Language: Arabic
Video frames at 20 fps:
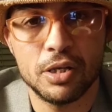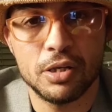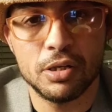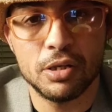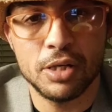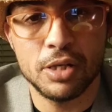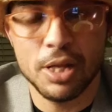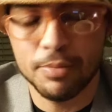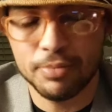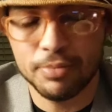
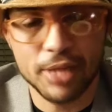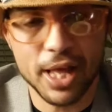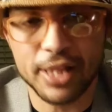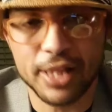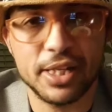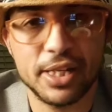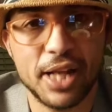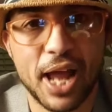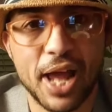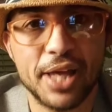لم تأتي
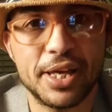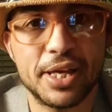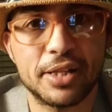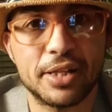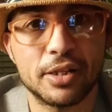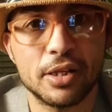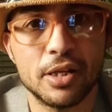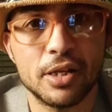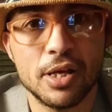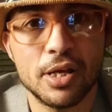الحياة
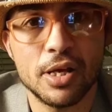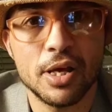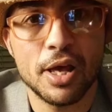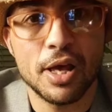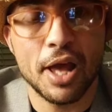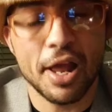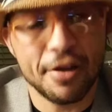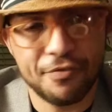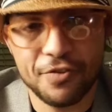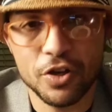
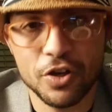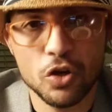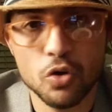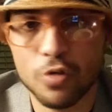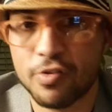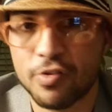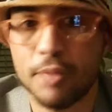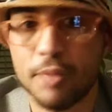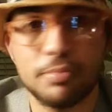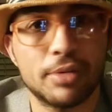الفلوس
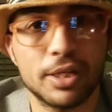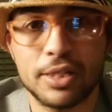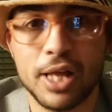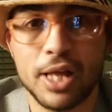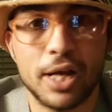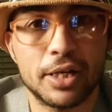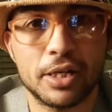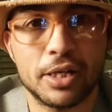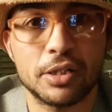لم تضع